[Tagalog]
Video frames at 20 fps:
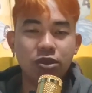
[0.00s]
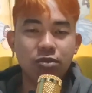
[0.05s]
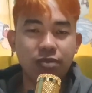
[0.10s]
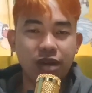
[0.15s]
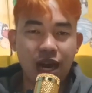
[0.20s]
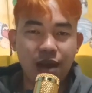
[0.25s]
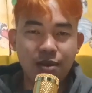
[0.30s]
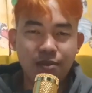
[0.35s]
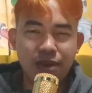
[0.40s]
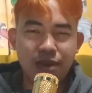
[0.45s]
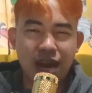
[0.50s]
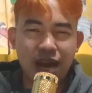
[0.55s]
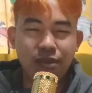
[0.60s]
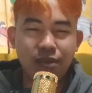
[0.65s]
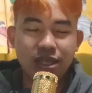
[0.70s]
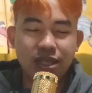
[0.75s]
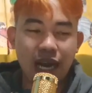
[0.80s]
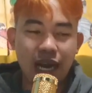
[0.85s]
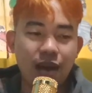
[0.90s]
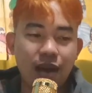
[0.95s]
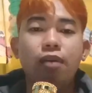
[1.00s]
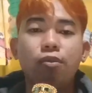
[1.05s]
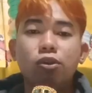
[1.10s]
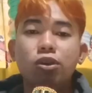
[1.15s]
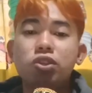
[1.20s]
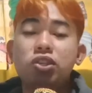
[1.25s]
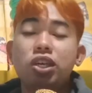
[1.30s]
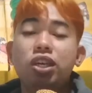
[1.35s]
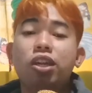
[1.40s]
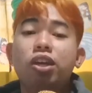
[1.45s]
Maraming maraming salamat. Kung
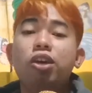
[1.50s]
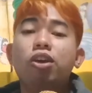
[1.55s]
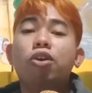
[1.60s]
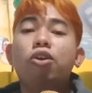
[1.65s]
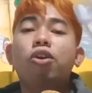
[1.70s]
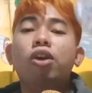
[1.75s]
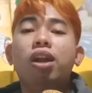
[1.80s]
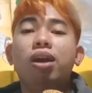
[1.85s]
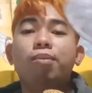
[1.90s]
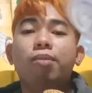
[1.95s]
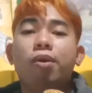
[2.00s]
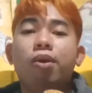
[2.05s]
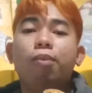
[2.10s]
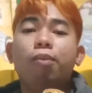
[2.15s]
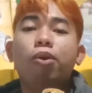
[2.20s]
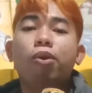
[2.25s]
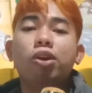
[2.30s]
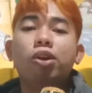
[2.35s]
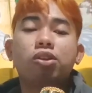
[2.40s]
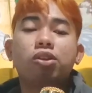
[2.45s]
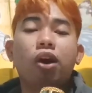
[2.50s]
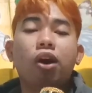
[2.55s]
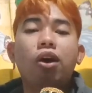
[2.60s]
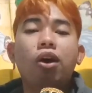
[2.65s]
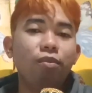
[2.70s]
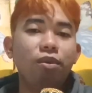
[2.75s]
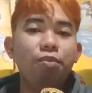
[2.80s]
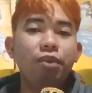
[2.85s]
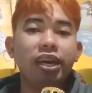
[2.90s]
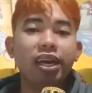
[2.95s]
sino yung huling mababunot ko,
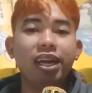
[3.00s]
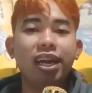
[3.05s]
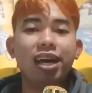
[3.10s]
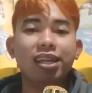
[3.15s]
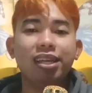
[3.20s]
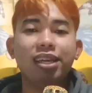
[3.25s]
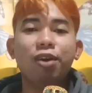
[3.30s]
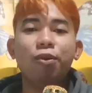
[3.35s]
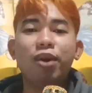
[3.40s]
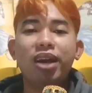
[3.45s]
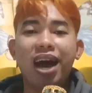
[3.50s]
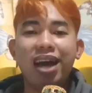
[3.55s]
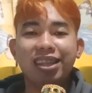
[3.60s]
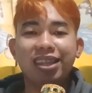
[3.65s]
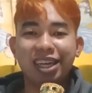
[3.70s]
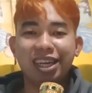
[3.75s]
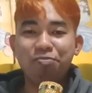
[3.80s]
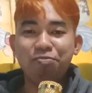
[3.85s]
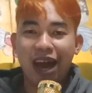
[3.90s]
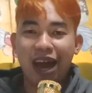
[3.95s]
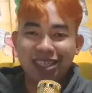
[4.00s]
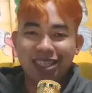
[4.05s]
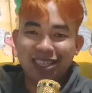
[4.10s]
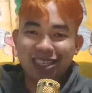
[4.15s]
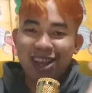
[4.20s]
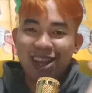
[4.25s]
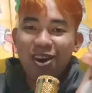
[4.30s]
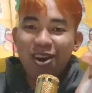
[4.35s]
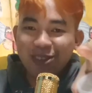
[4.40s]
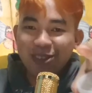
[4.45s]
ibigay natin ng 100 pesos load.